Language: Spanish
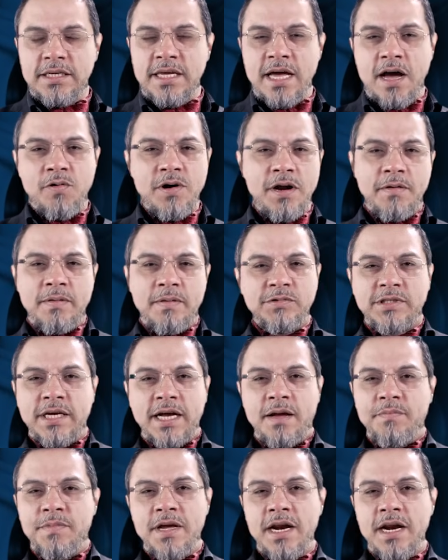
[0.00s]
y ahora vamos a
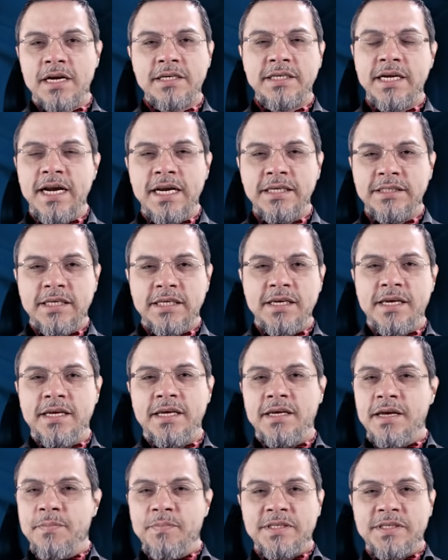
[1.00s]
cambiar las reglas
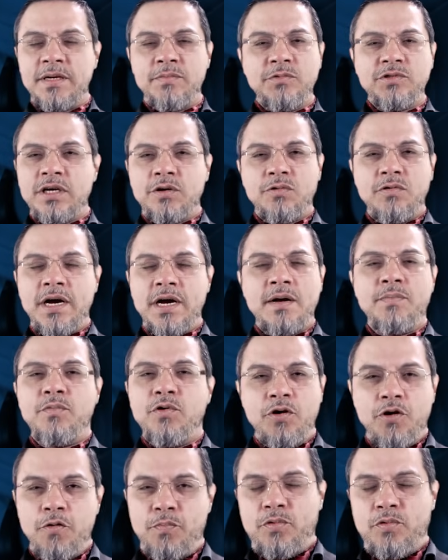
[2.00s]
y empezamos a jugar
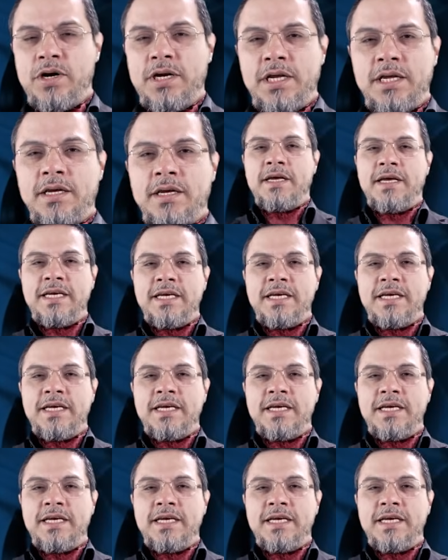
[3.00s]
Monopoly.